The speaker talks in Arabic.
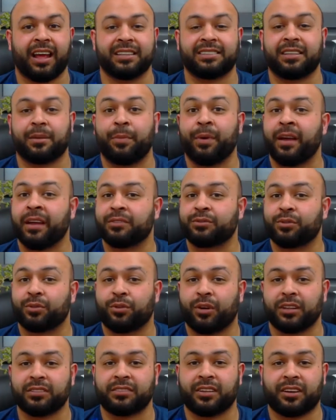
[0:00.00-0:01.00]
الزبائن
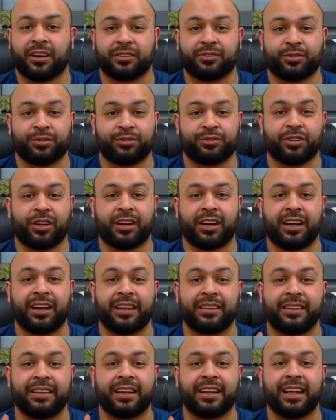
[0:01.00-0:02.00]
تقدر التجار
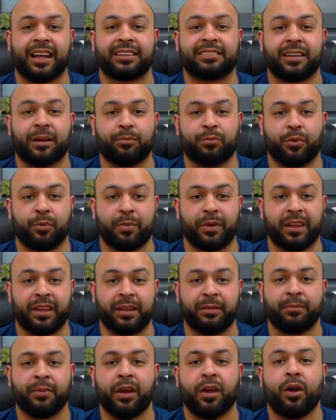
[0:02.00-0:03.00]
الذين يهتموا
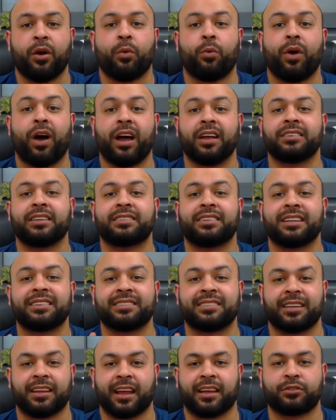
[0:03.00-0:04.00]
بهم وعادة
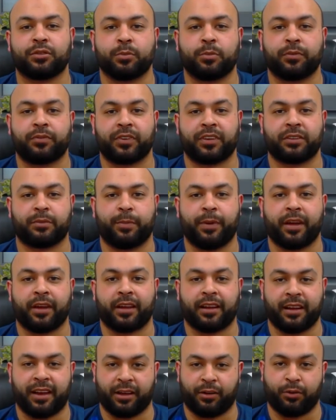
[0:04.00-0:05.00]
سيكتب
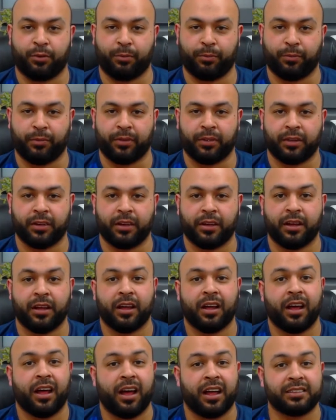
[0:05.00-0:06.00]
فيدباك لكم
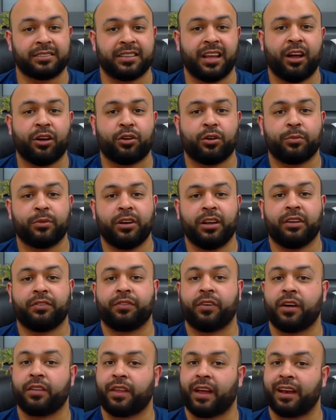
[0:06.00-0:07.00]
أنصحكم
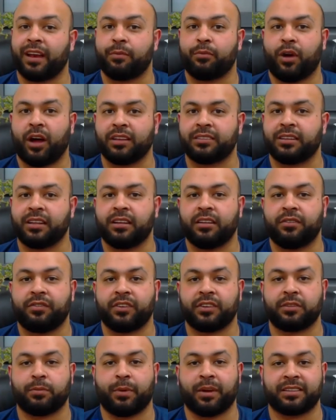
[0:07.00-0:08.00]
الحفاظ على معدل
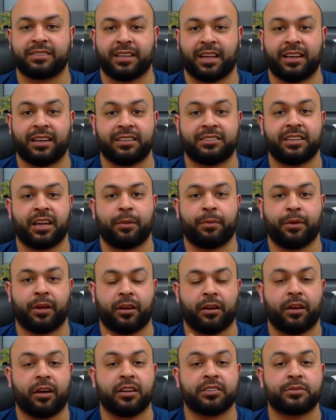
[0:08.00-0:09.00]
الفيدباكس الإيجابي
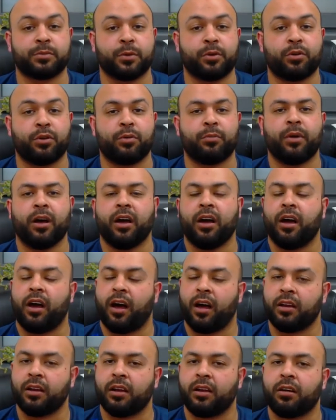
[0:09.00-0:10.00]
الخاص بكم
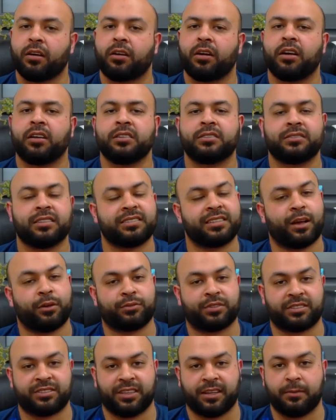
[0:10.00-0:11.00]
على الأقل
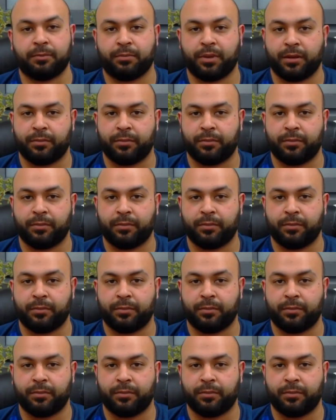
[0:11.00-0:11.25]
99%